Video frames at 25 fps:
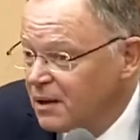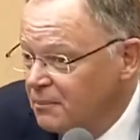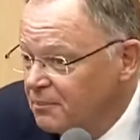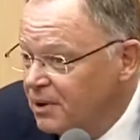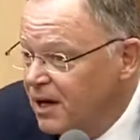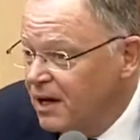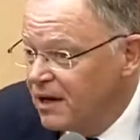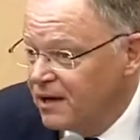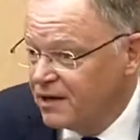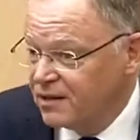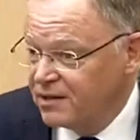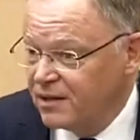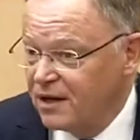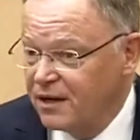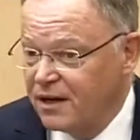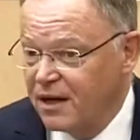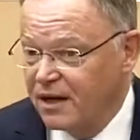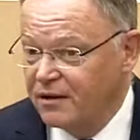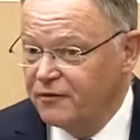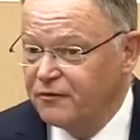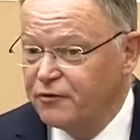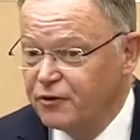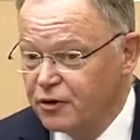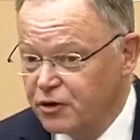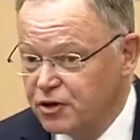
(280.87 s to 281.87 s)
Bereich der
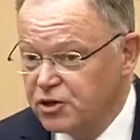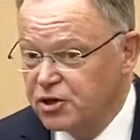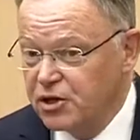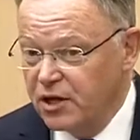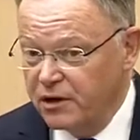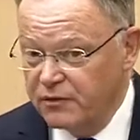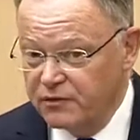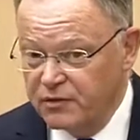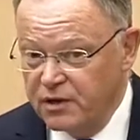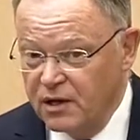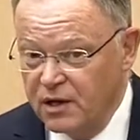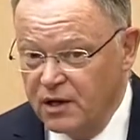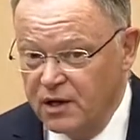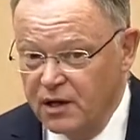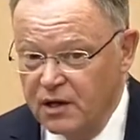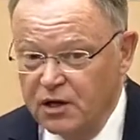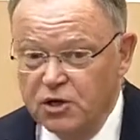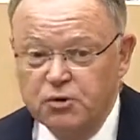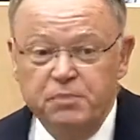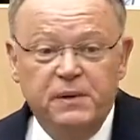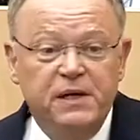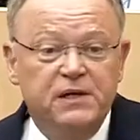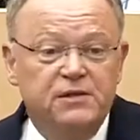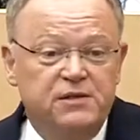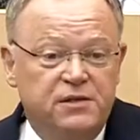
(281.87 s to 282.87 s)
Landwirtschaft,
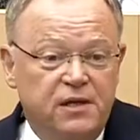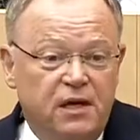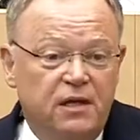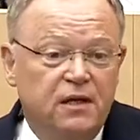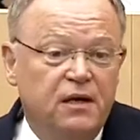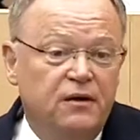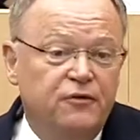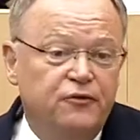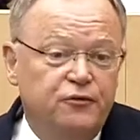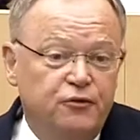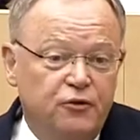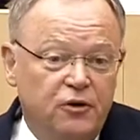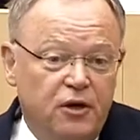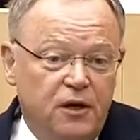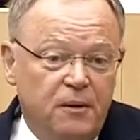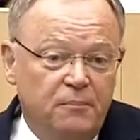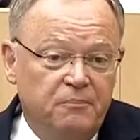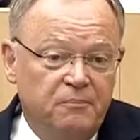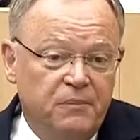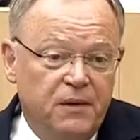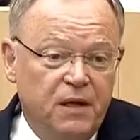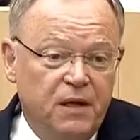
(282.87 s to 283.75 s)
spricht sehr dafür,